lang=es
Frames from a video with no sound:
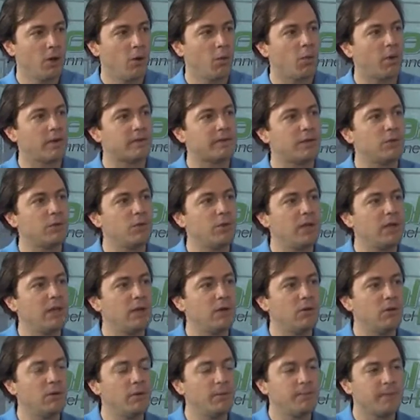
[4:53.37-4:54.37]
hacer un
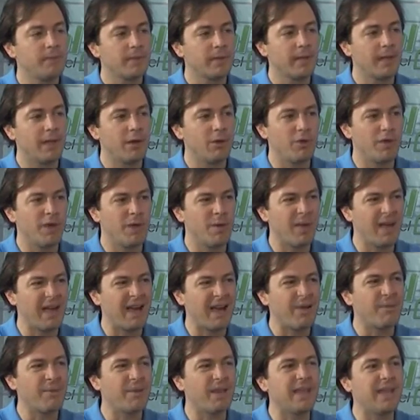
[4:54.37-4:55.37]
giro que lo lleve
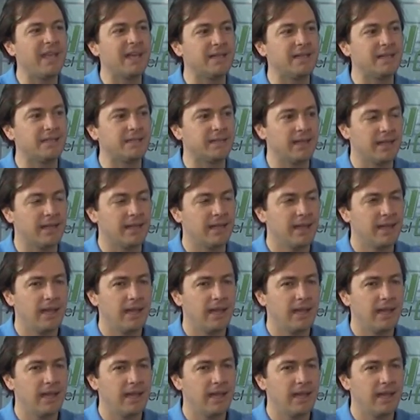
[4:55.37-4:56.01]
a abrirse.